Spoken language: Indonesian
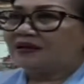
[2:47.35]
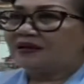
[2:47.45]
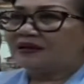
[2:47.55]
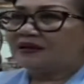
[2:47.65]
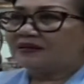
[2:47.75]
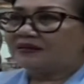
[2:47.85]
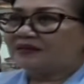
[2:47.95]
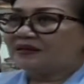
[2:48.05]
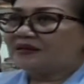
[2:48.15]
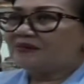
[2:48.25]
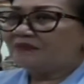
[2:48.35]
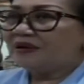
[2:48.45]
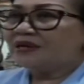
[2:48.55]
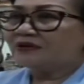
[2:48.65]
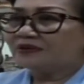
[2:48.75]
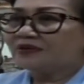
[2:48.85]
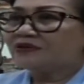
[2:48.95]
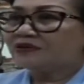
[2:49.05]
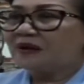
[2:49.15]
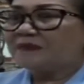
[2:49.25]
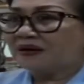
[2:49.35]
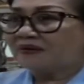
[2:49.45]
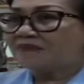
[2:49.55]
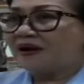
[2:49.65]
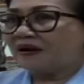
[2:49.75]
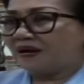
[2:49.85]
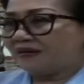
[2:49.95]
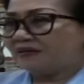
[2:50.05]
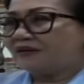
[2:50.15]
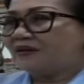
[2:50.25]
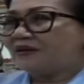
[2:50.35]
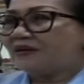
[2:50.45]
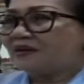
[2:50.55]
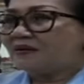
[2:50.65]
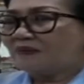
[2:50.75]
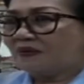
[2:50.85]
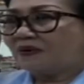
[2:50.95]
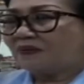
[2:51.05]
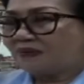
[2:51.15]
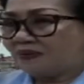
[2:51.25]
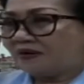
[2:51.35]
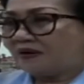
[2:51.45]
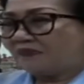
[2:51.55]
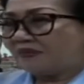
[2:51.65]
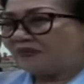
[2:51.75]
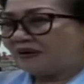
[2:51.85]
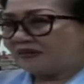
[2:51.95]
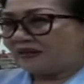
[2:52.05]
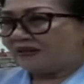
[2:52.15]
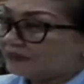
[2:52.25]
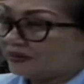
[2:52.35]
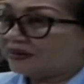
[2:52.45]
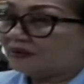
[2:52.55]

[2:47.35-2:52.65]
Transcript: uh, jadi mengikuti juga perkembangan dari program-program pemerintah. Harapan